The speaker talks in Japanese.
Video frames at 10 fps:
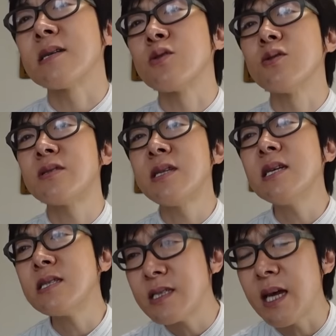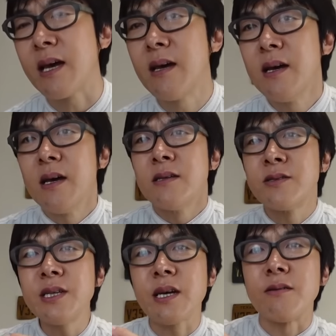率先して
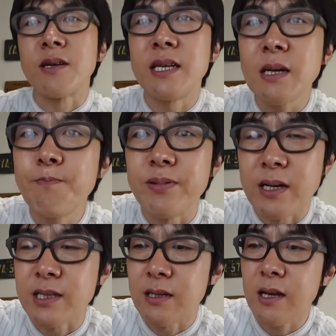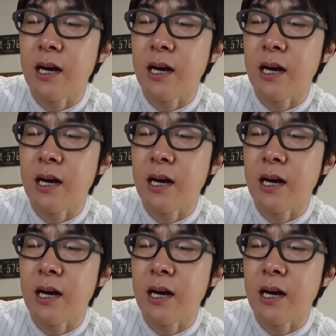ついてくるケチャップあるじゃん。なん